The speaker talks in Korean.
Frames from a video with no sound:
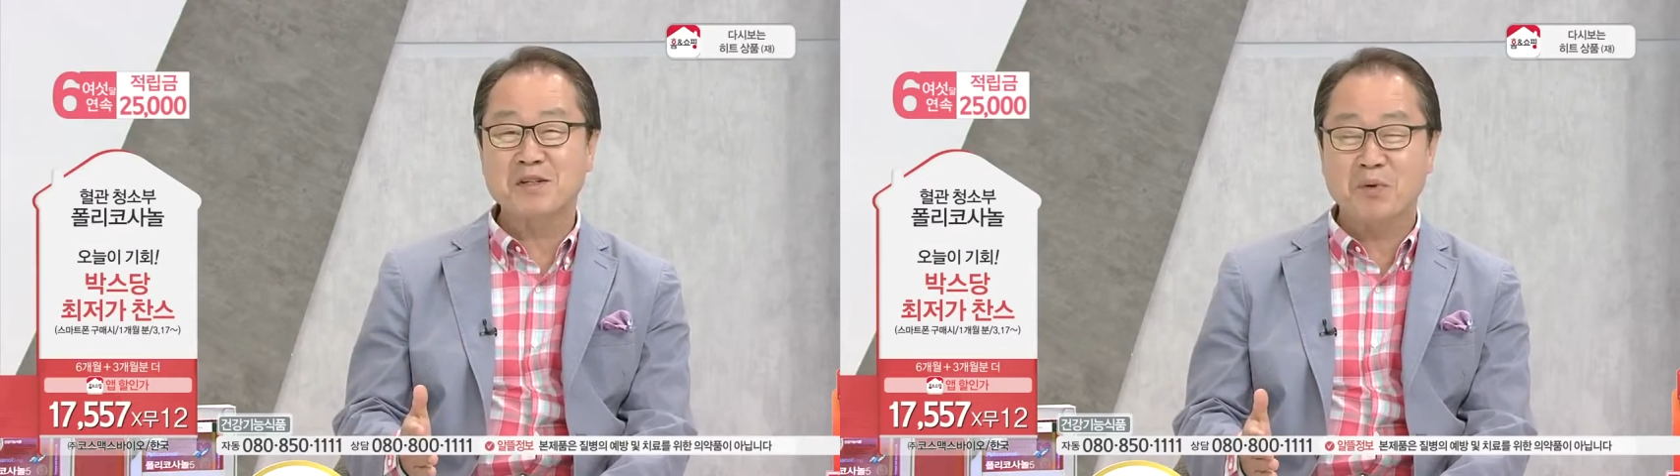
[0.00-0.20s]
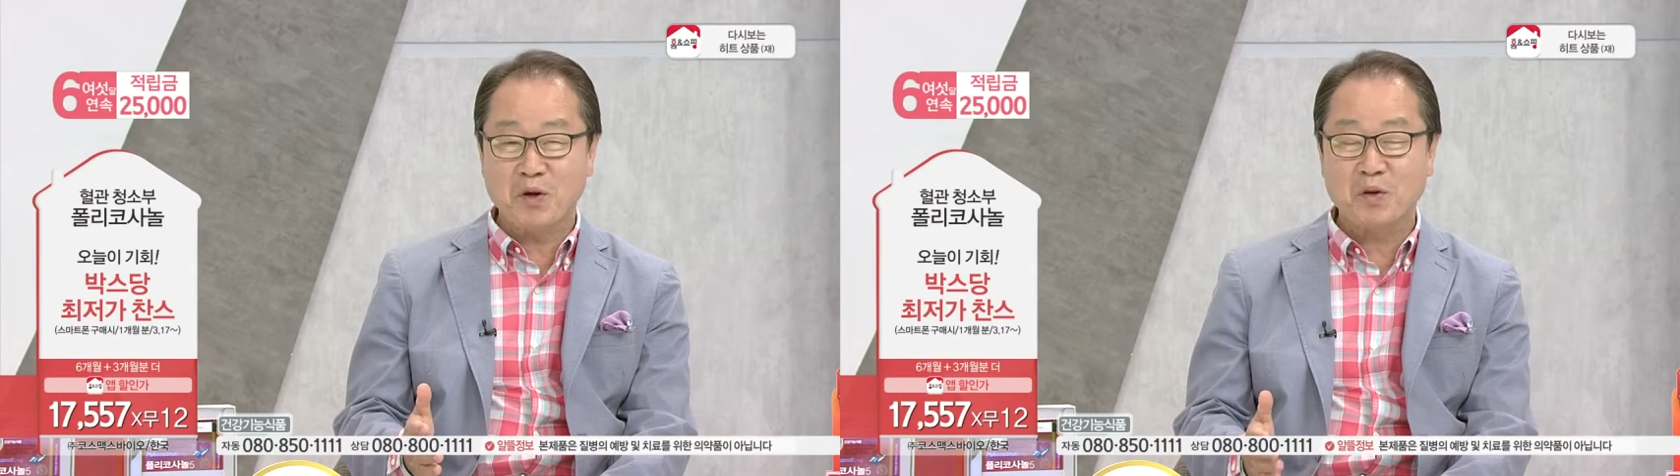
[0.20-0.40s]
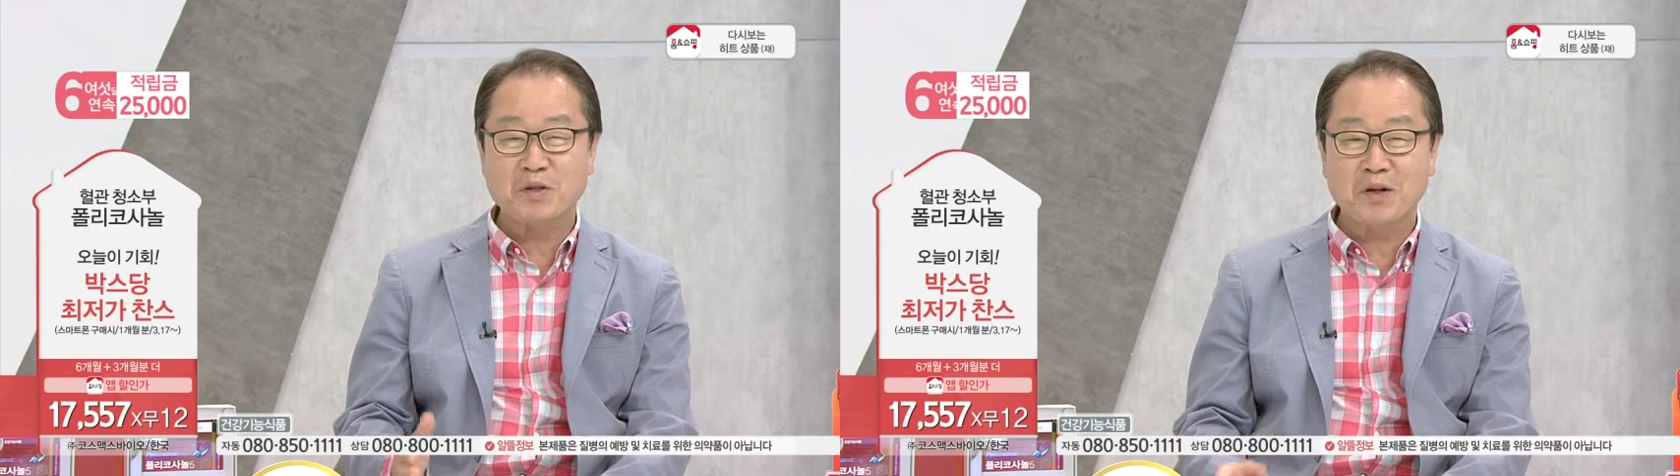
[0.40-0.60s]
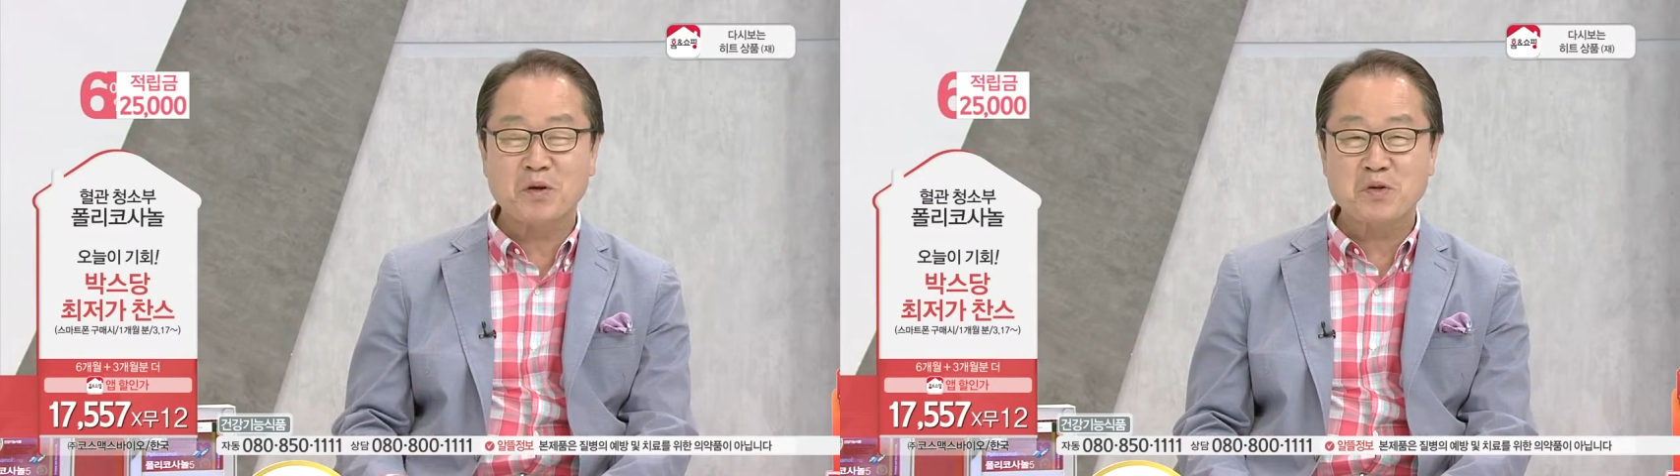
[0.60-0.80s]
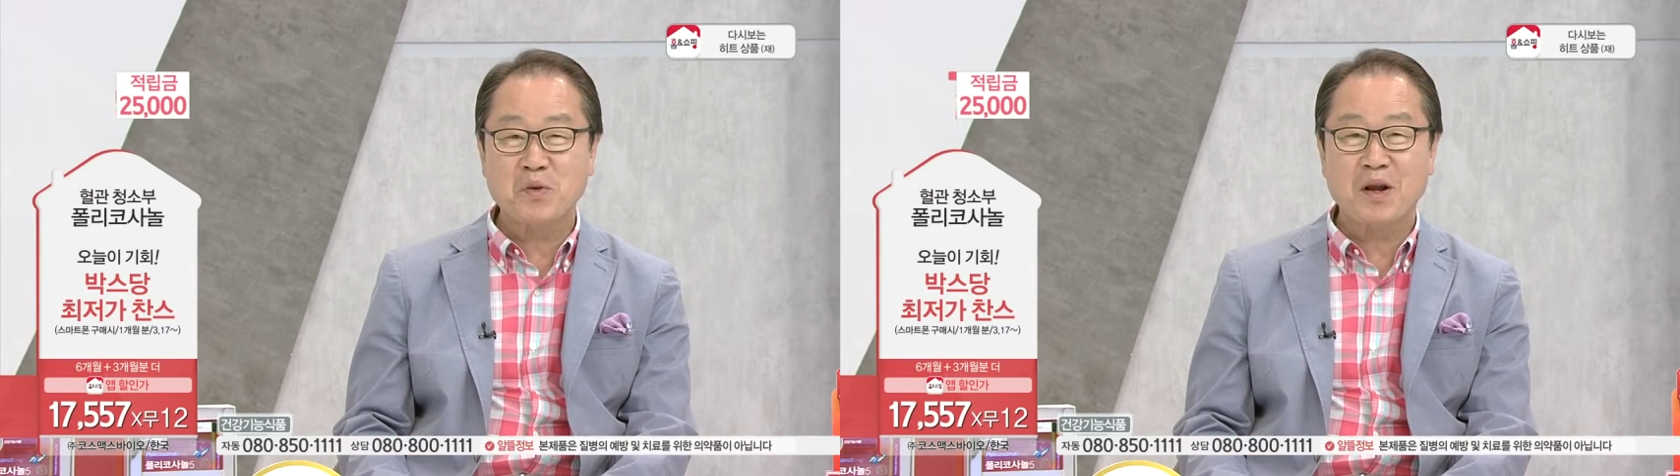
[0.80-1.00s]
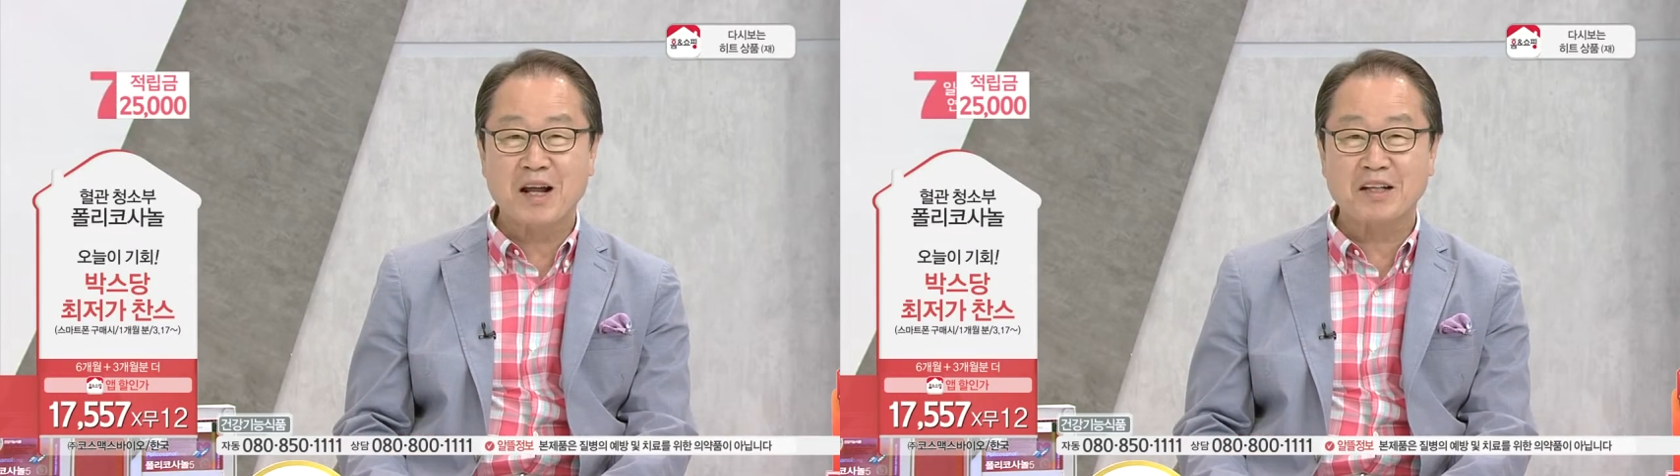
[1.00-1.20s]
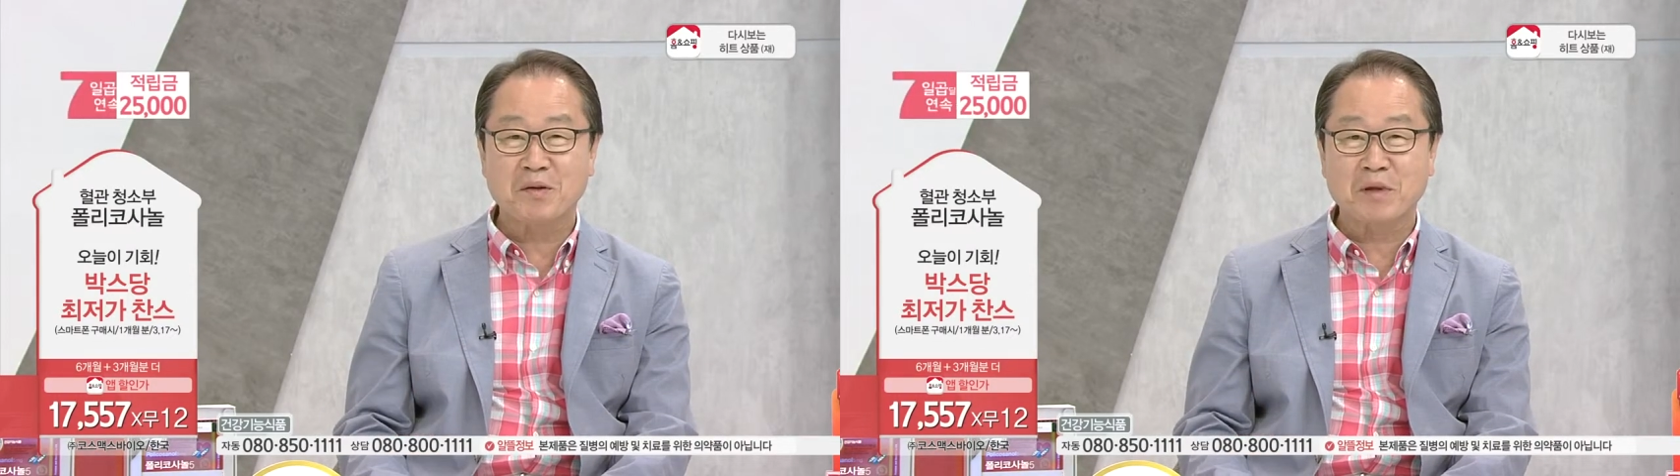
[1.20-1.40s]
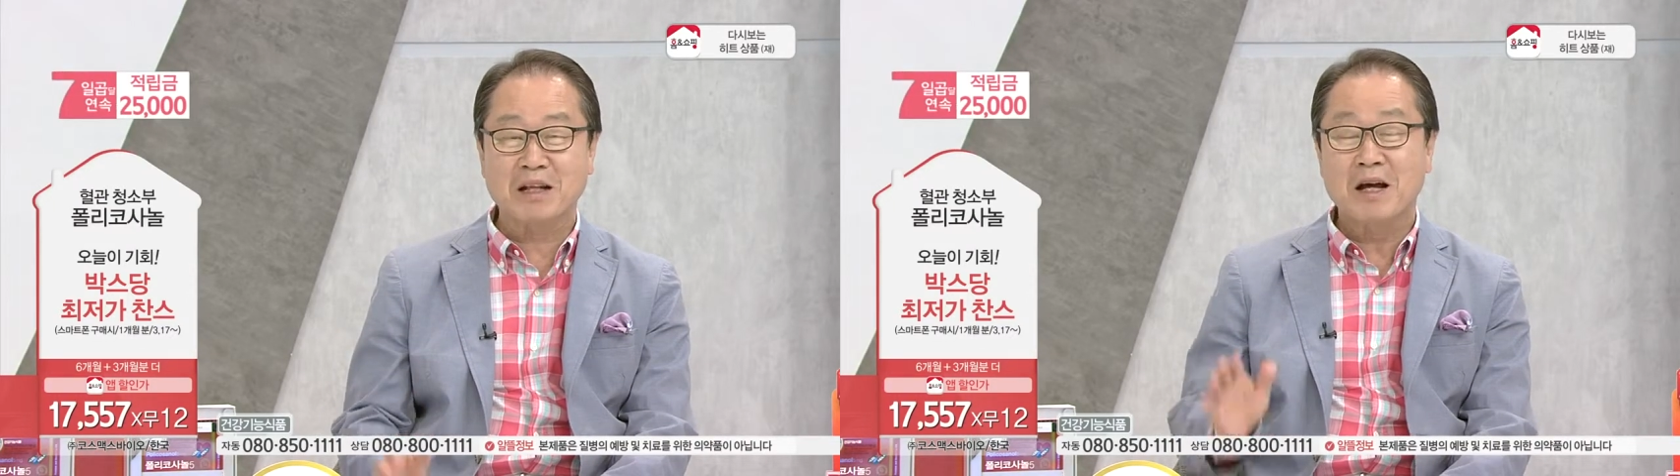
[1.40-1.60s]
이제 폴리코산으로 소개를
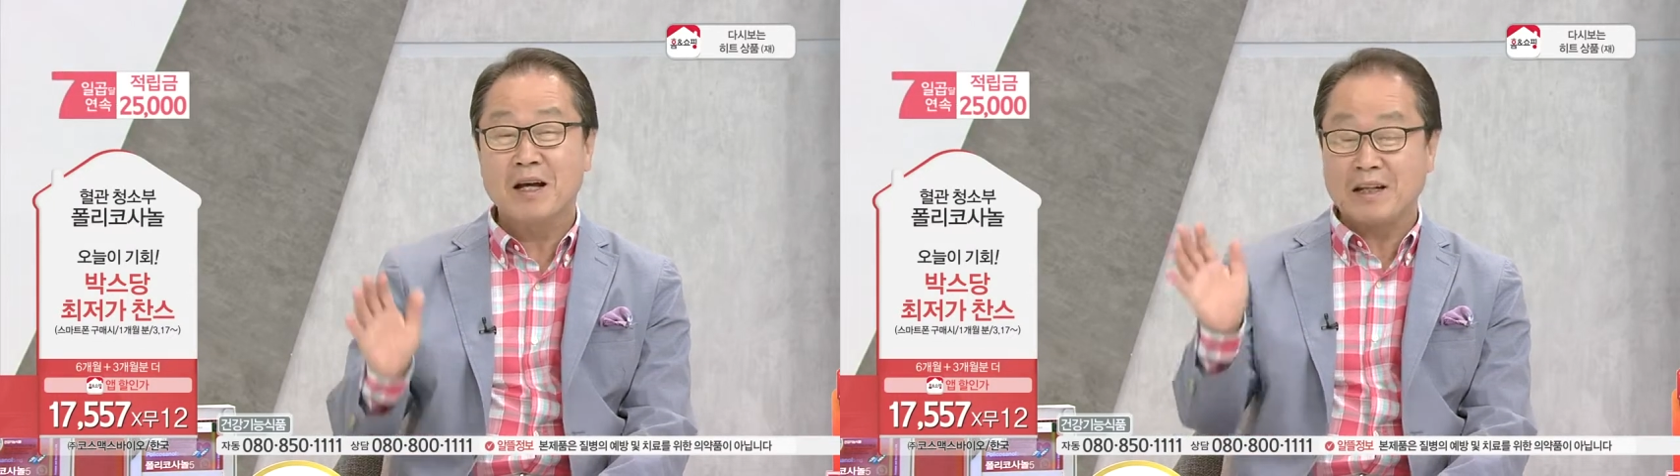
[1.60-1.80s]
해드립니다.